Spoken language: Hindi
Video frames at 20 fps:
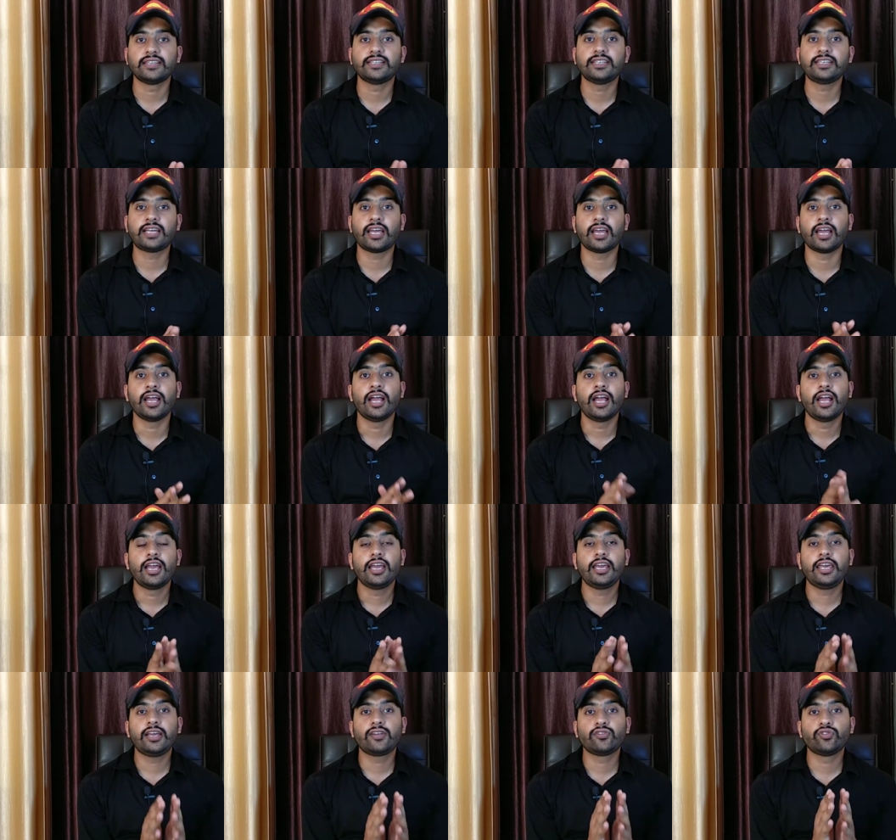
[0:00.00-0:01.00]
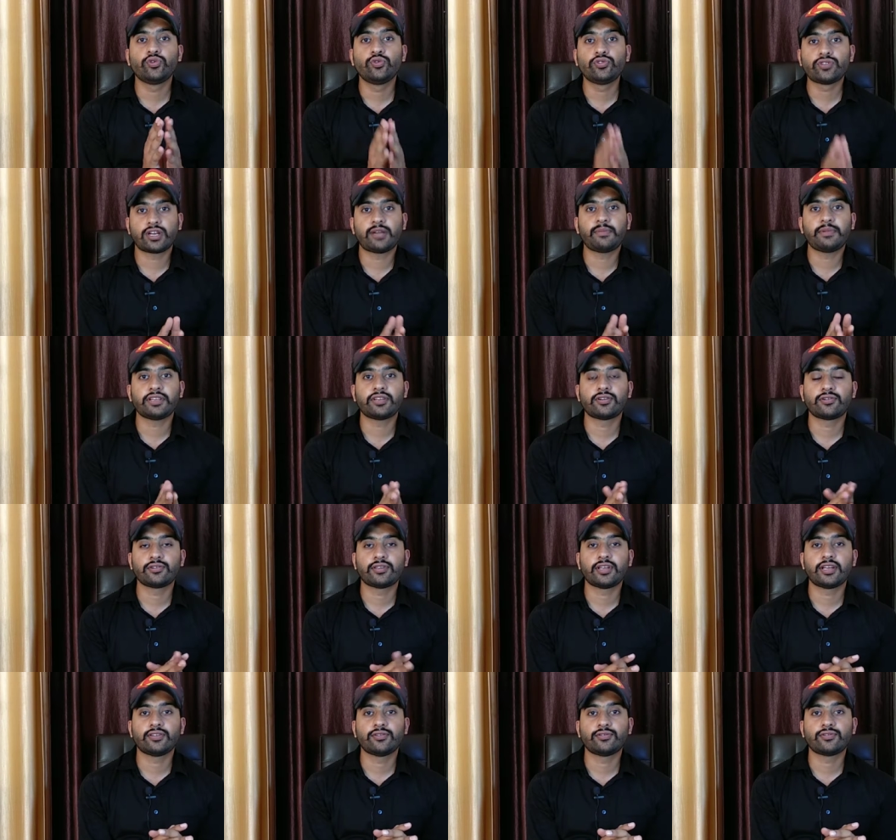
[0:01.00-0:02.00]
ठीक है एक दूसरा मेथड
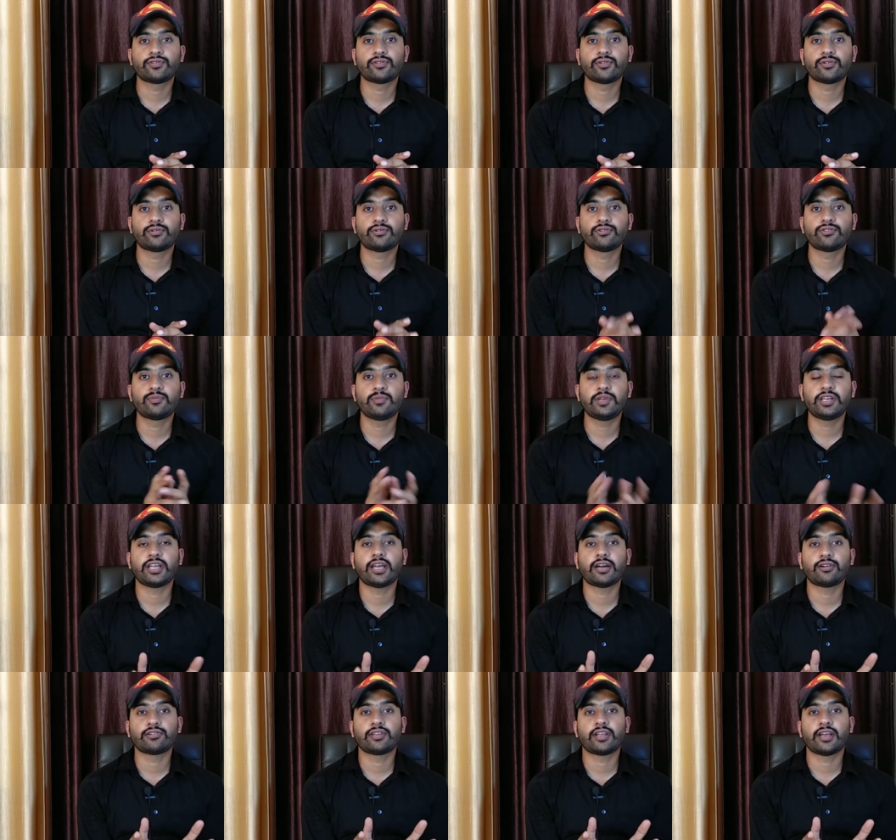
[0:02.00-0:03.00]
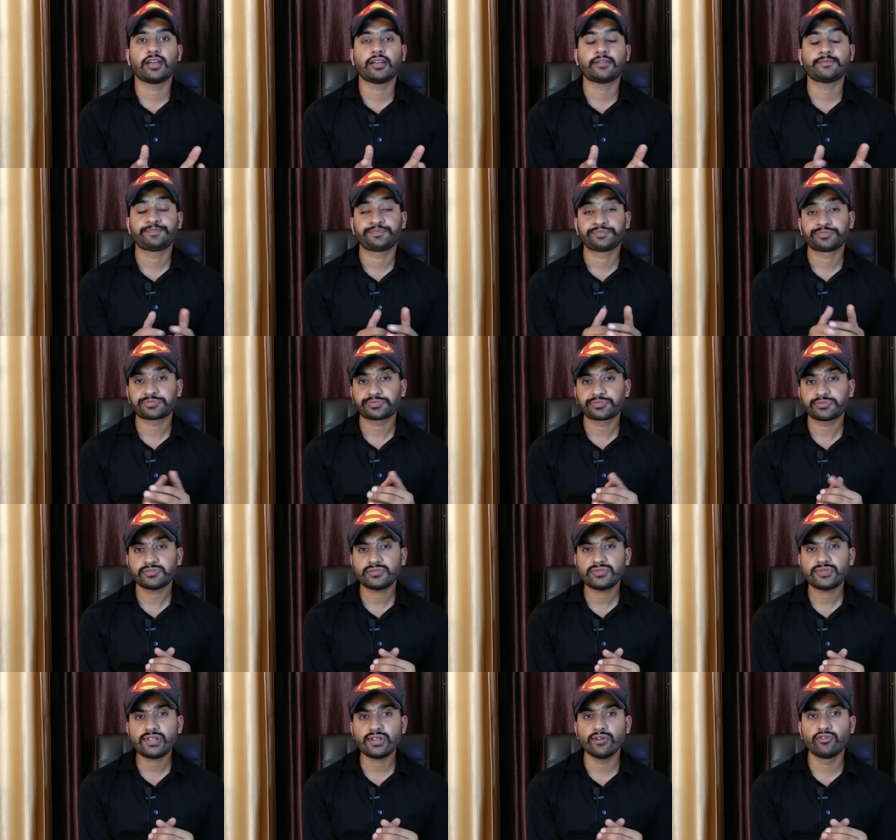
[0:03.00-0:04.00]
होता है दोस्तों उसमें क्या होता है
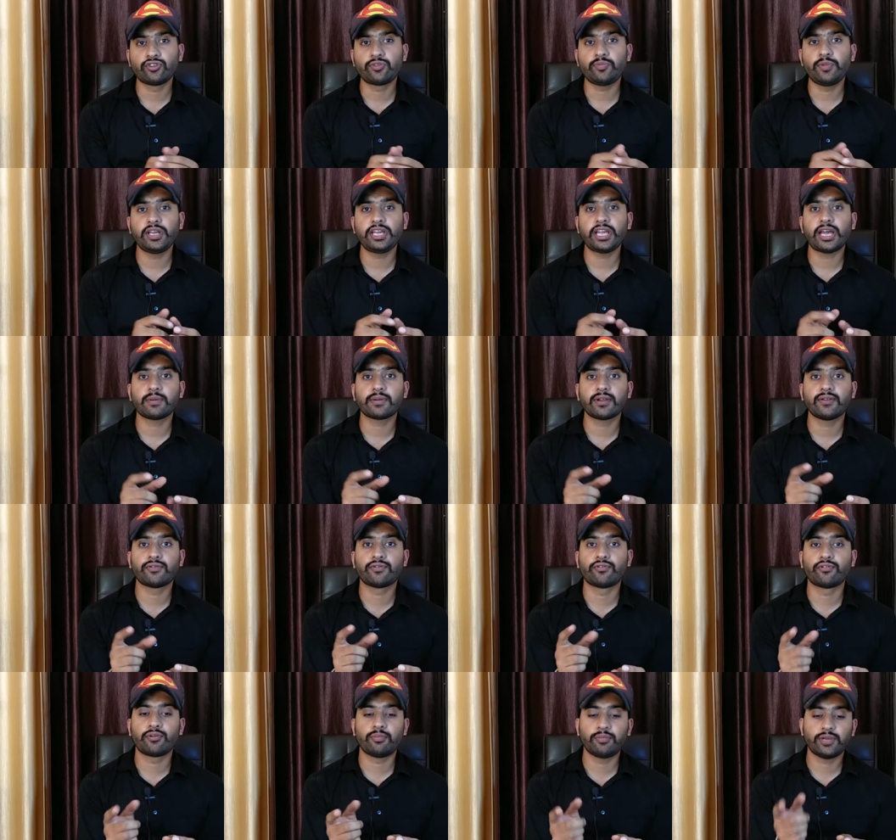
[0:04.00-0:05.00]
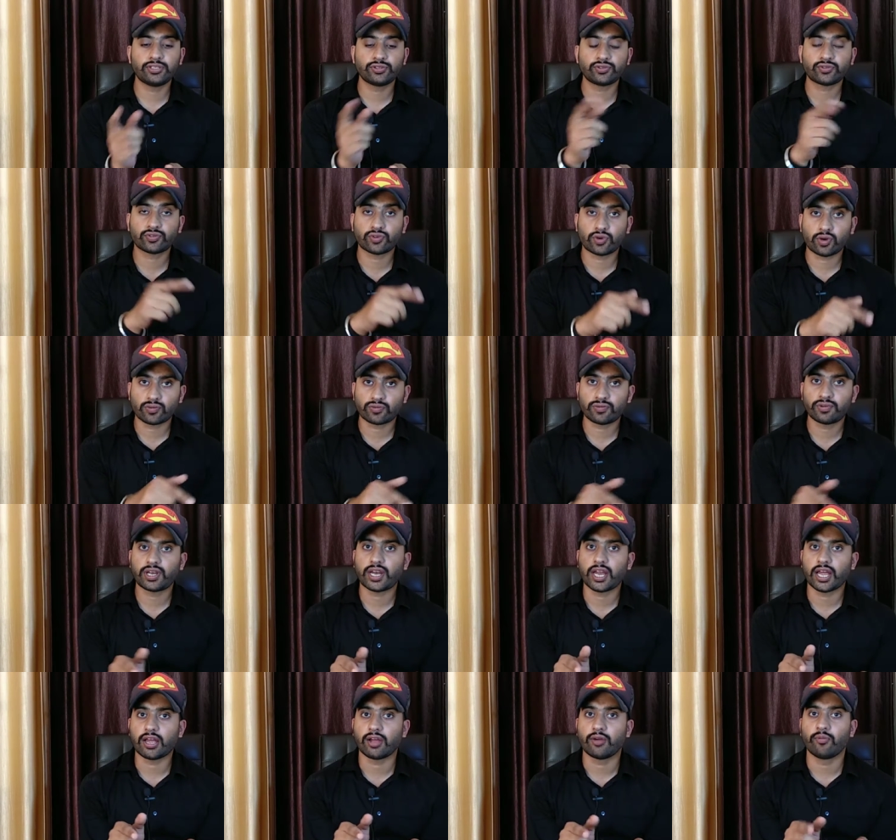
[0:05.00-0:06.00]
उसमें कि आपके फ़ोन में जो
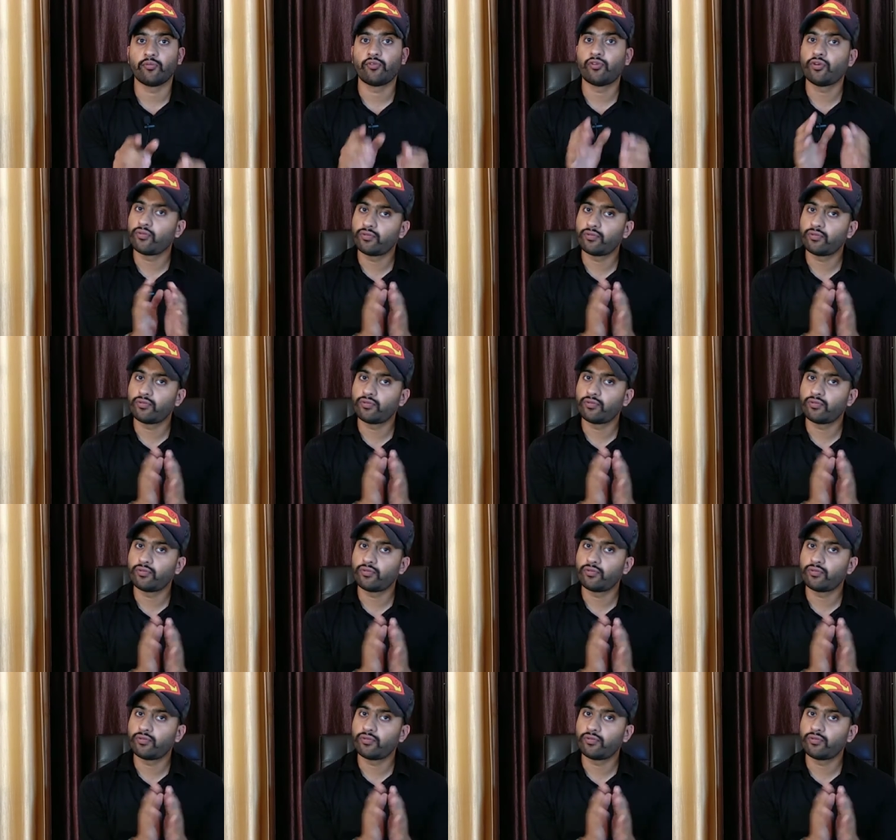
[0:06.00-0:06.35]
सॉफ्टवेयर है वो